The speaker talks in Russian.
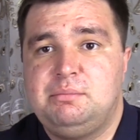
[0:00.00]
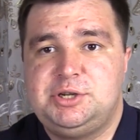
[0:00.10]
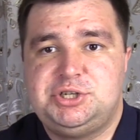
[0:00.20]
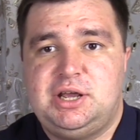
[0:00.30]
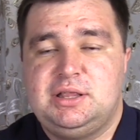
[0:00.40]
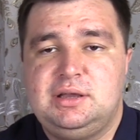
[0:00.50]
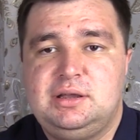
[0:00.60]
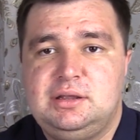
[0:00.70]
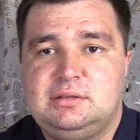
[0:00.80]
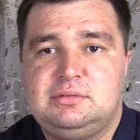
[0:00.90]
приезжает и
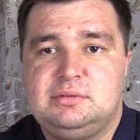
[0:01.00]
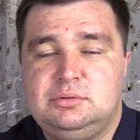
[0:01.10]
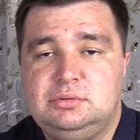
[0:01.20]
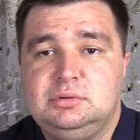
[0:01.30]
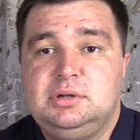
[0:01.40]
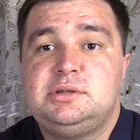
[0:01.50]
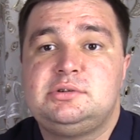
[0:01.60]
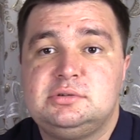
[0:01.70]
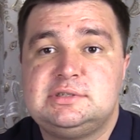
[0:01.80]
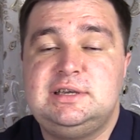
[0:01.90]
говорит, ну, говорит,
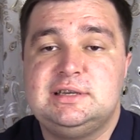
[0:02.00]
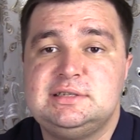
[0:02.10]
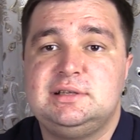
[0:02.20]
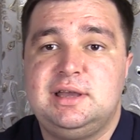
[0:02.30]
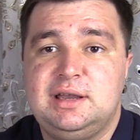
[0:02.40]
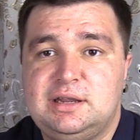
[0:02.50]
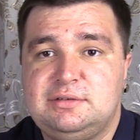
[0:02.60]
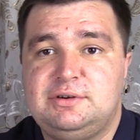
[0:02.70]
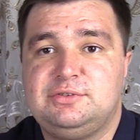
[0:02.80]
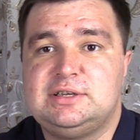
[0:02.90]
что съездил я, говорит,
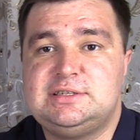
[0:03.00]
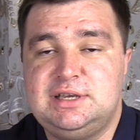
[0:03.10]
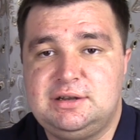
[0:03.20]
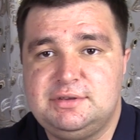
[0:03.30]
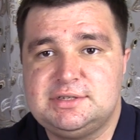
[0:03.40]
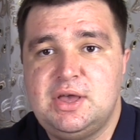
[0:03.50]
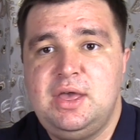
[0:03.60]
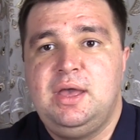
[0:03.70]
в автосервис,